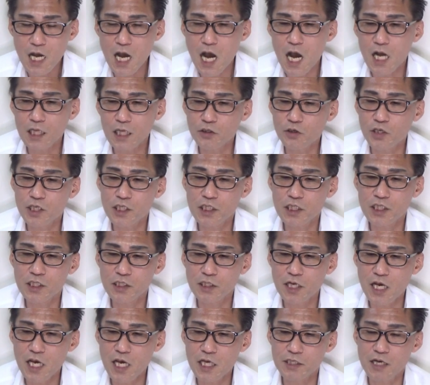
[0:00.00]
あと
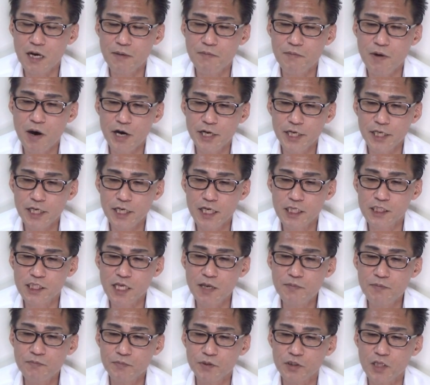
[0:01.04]
イスラエルは周りが
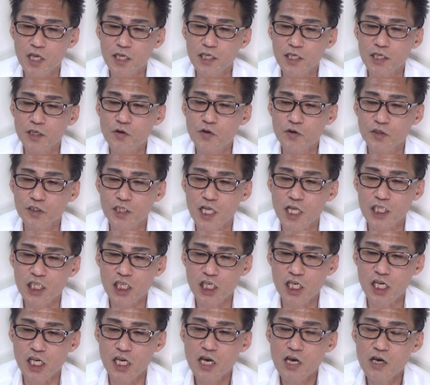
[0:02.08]
全部敵国だ
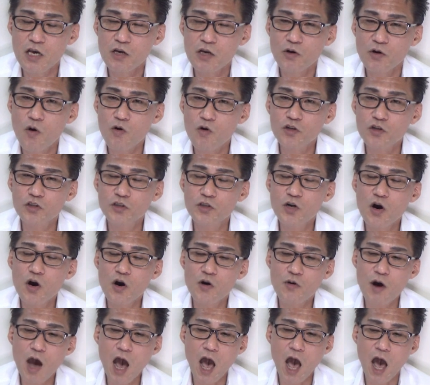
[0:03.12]
し、北
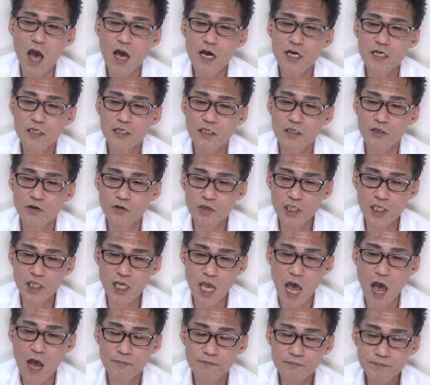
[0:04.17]
欧は
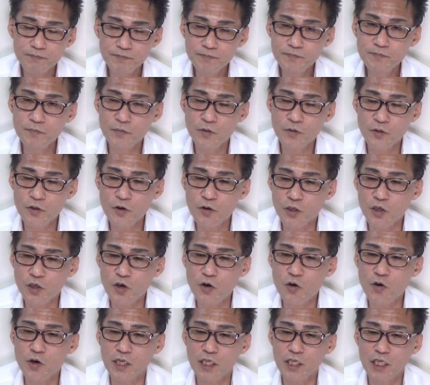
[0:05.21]
ロシアの
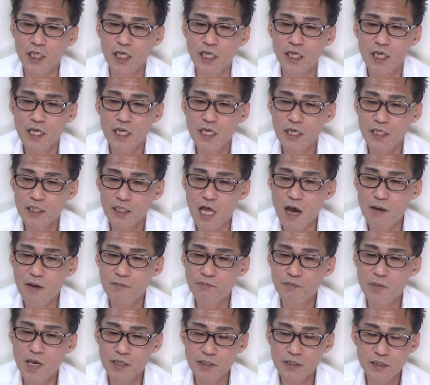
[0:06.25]
脅威に
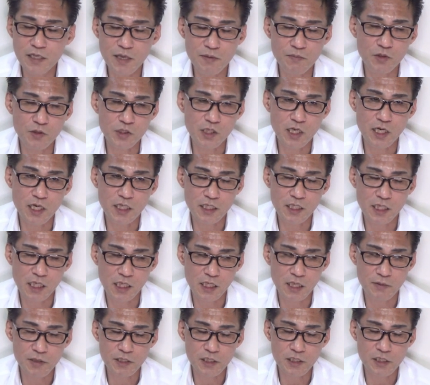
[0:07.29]
何百年もさらされ
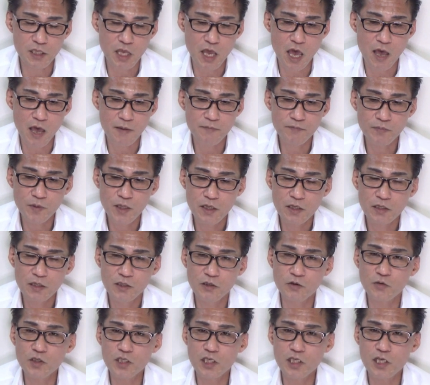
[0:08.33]
てまして、
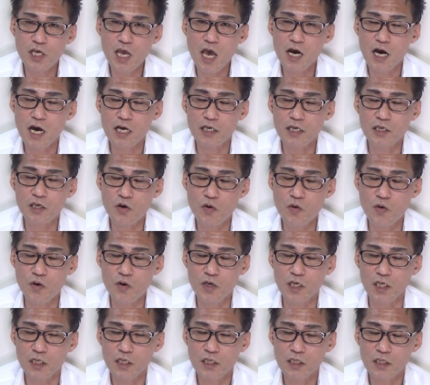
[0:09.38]
ロシアが
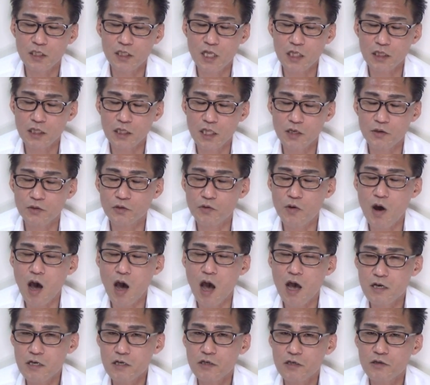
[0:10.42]
脅威だってこと
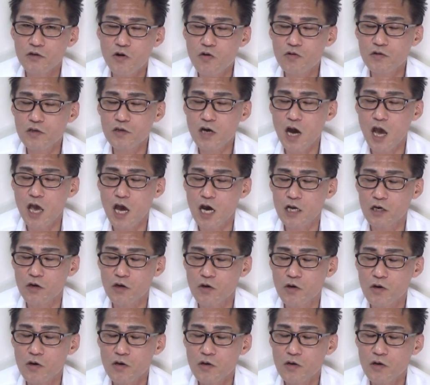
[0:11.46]
は、今回あ
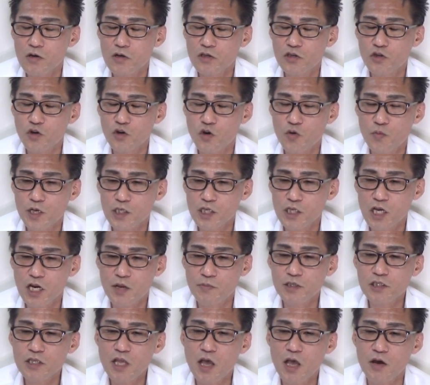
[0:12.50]
の、証明さ
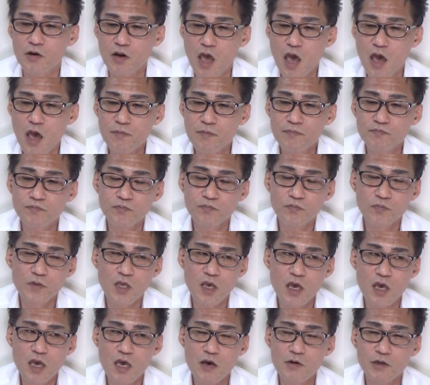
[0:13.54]
れましたよね。
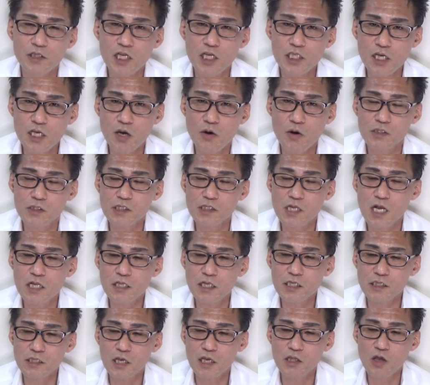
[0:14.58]
えー、私はおっさ
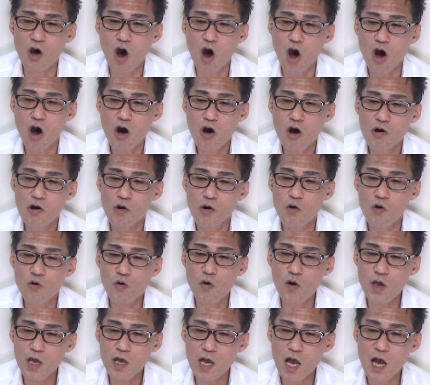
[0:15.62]
んですけど、お
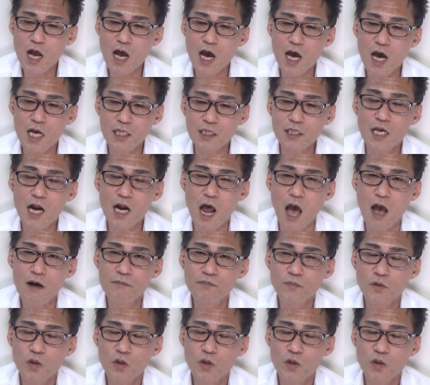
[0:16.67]
声がかかったら、